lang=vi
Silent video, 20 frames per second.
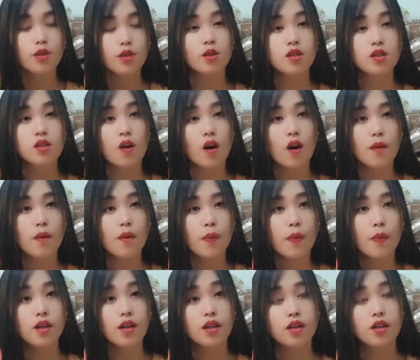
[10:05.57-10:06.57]
giờ cho ở
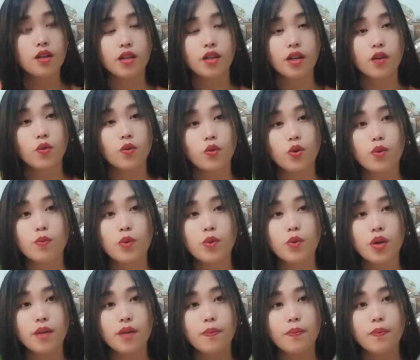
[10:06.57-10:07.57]
bỏ lên nó chạy của yo
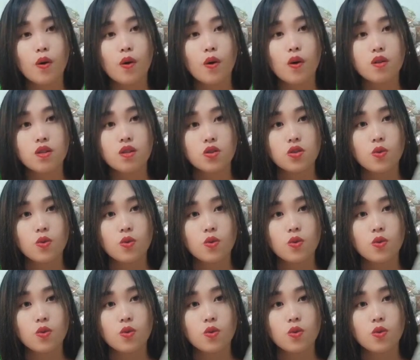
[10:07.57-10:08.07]
mũi ít bón